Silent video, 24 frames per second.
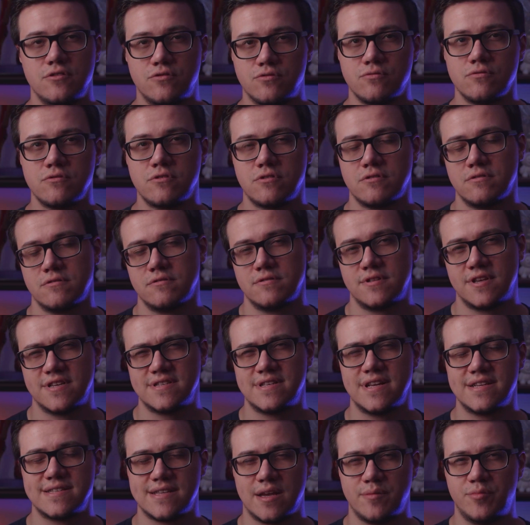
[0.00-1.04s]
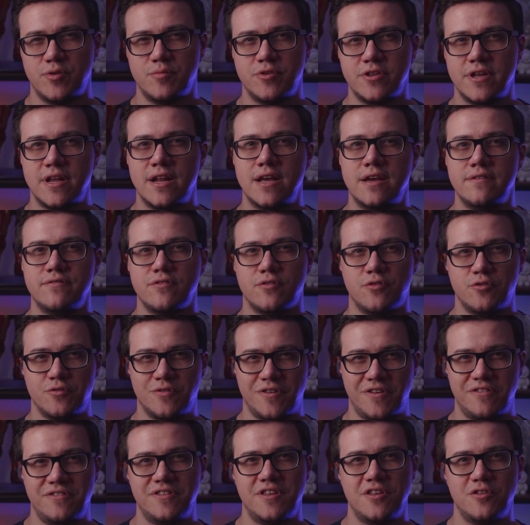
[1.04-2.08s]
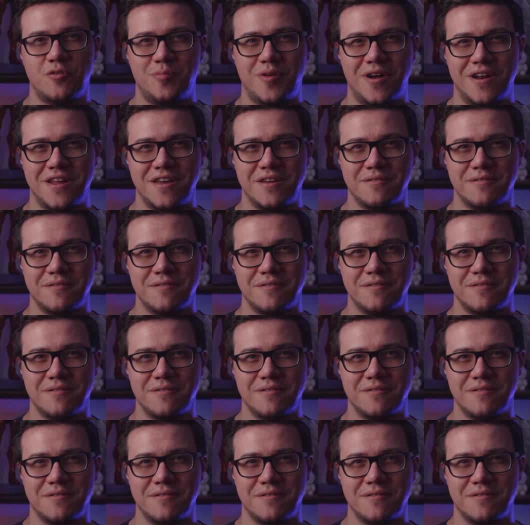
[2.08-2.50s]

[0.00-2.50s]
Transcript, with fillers: Donc Tesla, c'est un peu le bon élève, on va éviter d'en parler.